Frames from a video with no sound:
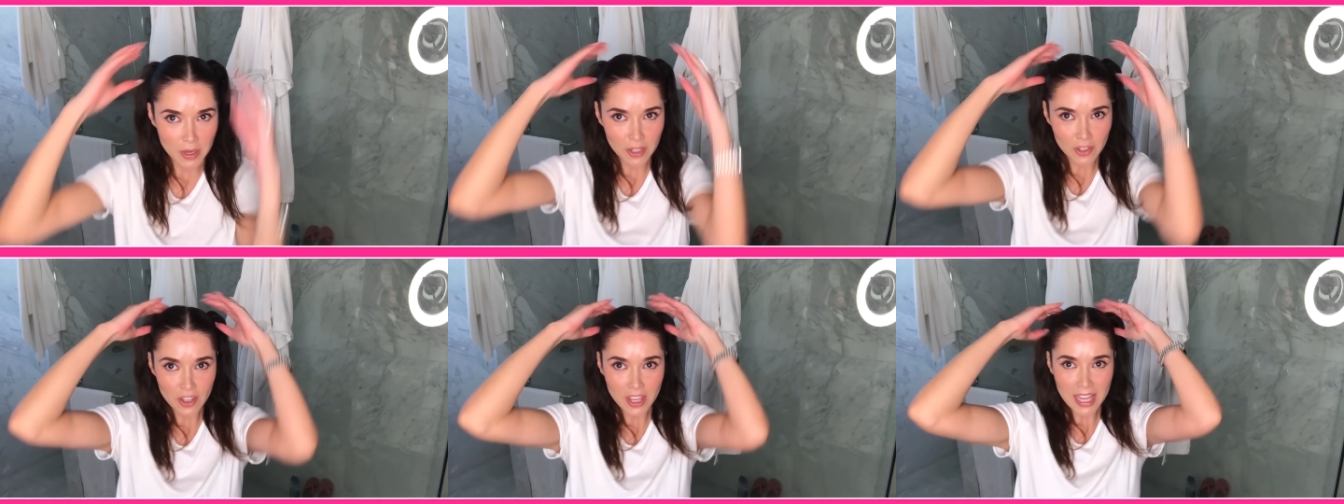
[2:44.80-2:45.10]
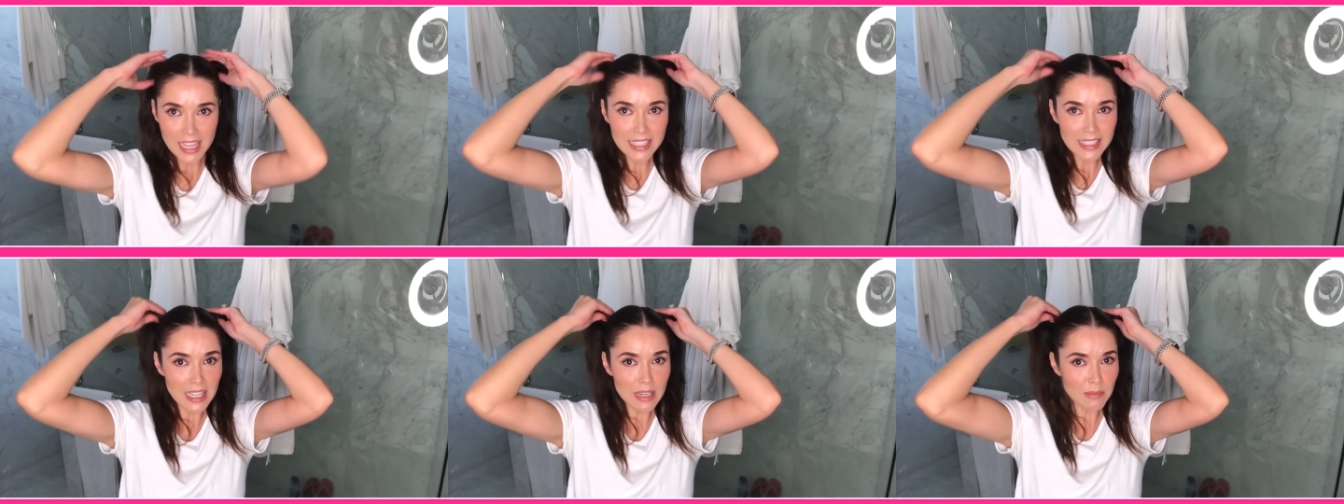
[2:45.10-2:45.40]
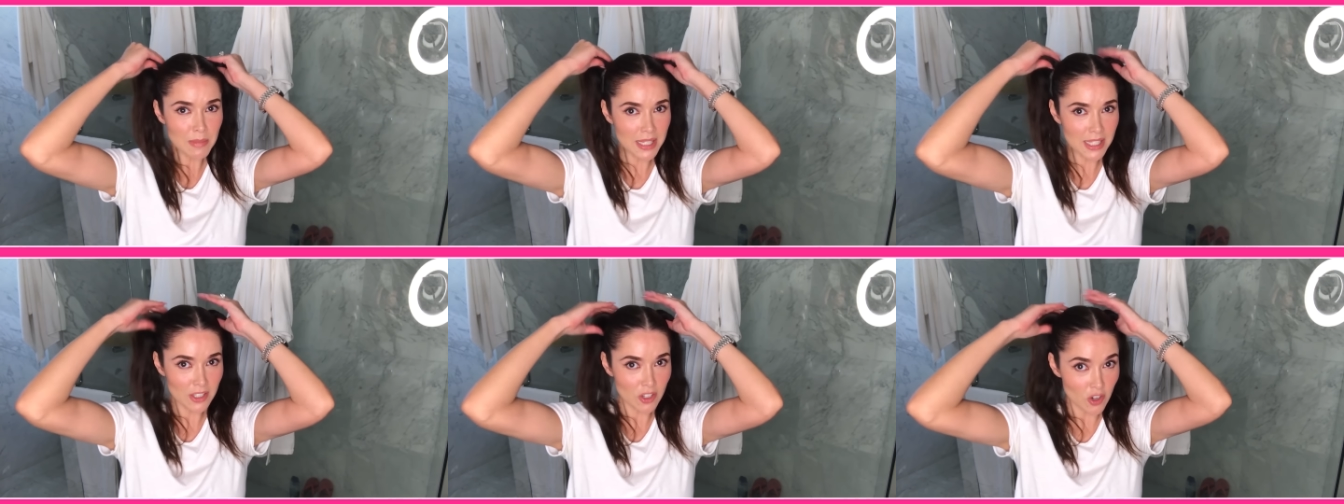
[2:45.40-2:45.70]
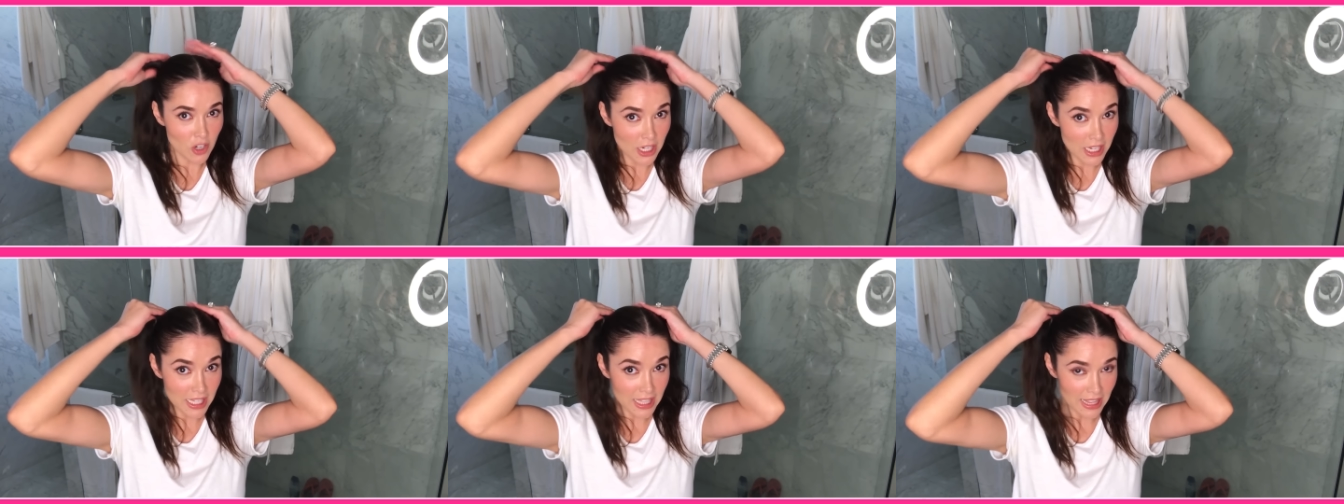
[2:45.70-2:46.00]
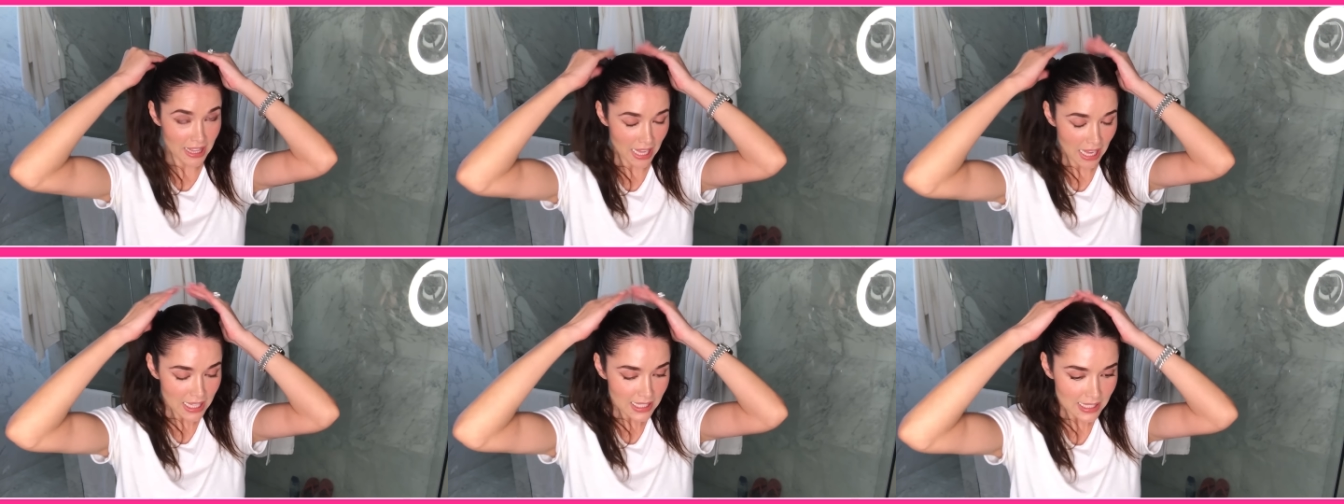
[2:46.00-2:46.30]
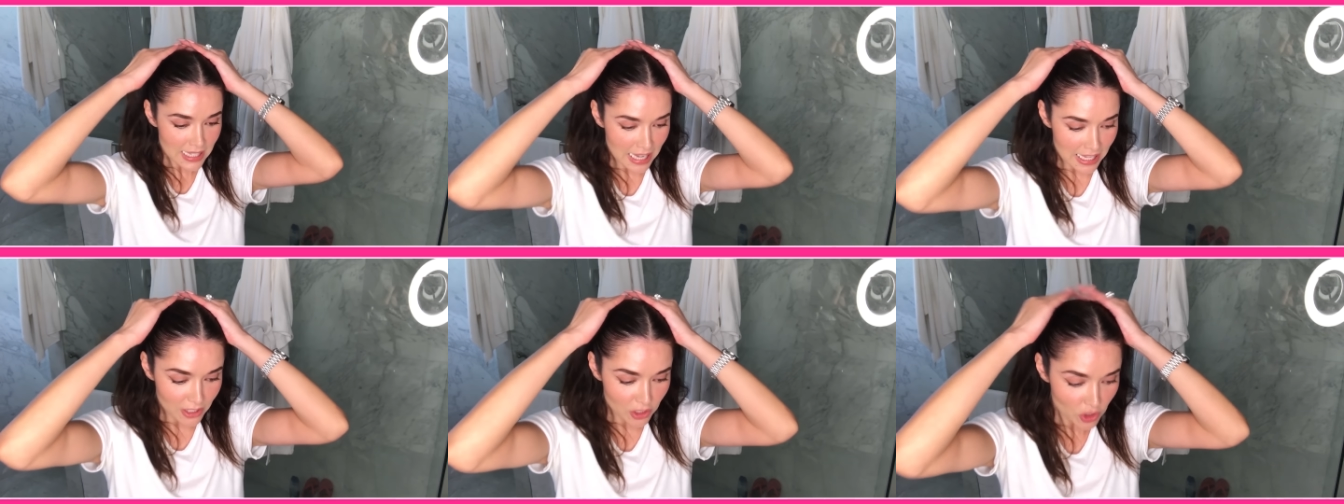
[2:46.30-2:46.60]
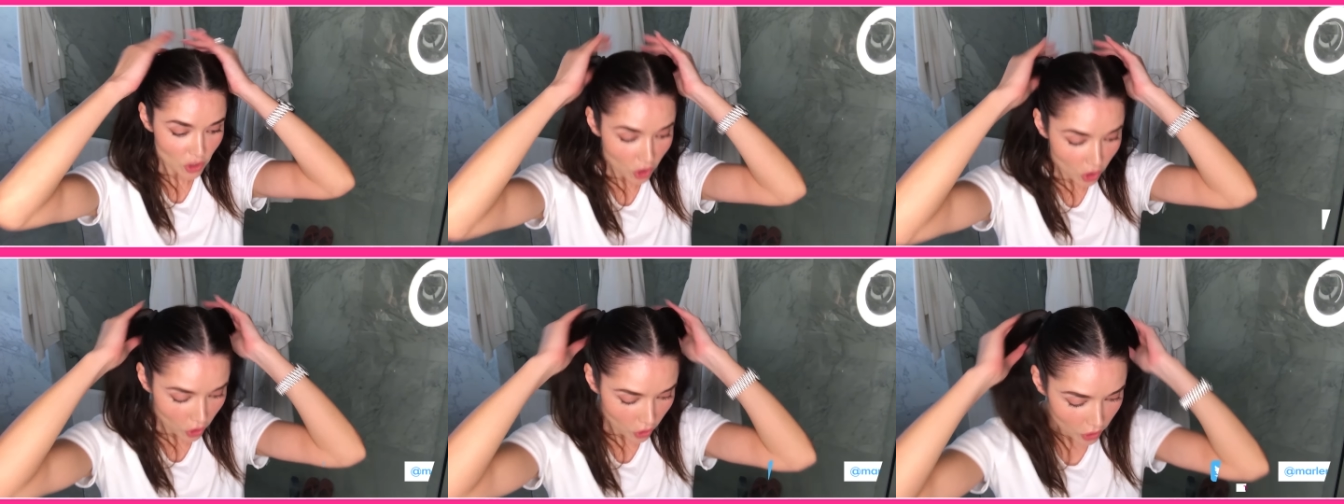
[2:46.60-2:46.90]
Bueno, ya están mis colitas,
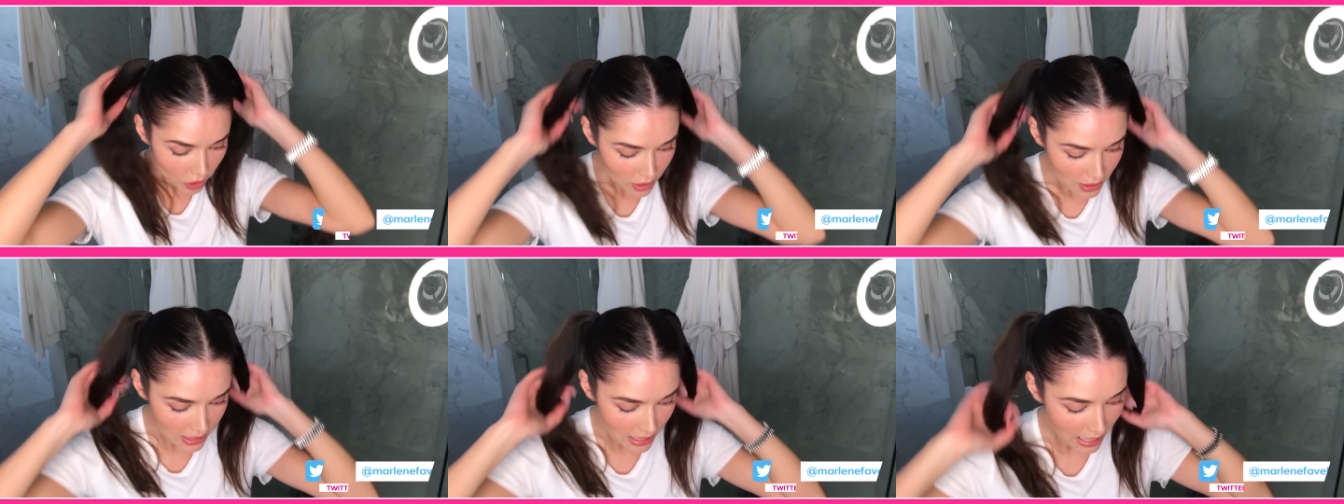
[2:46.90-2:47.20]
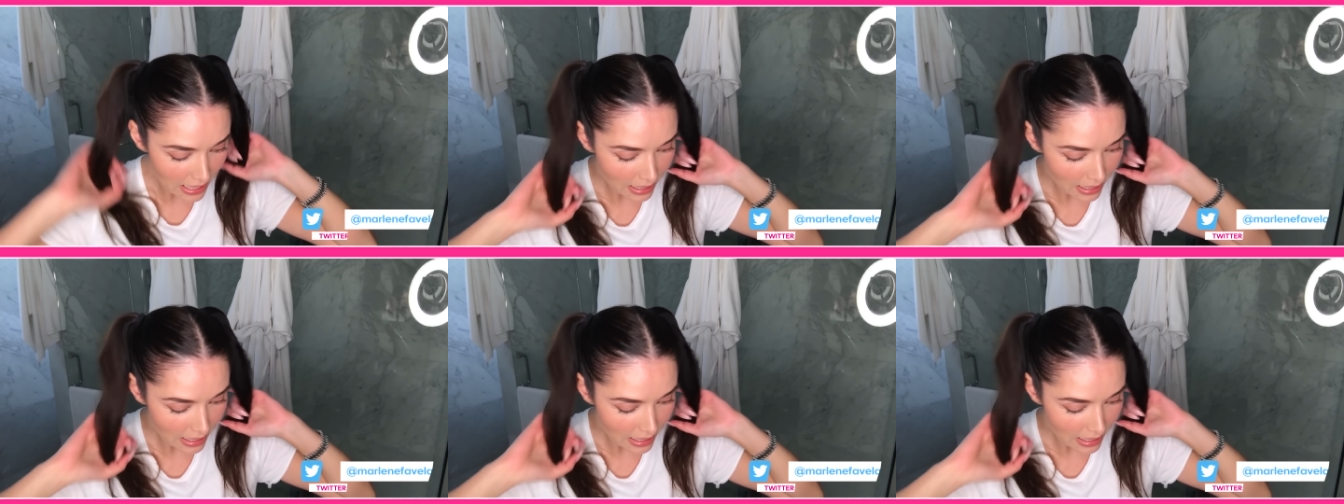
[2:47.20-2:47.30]
las dos,